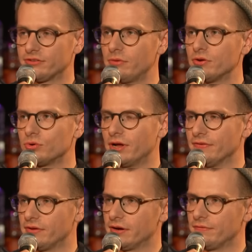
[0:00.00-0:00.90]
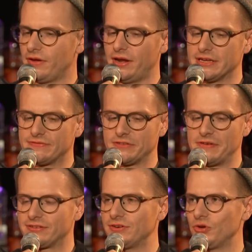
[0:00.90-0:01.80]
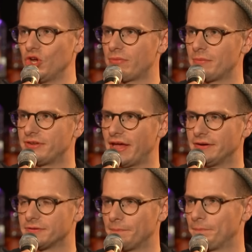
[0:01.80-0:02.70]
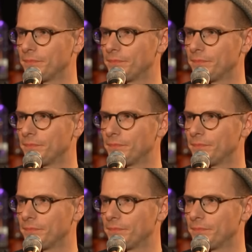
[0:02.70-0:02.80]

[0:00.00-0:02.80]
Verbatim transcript: das ist immer eine gute Ansage. Felix, was willst du nicht hören beim Date?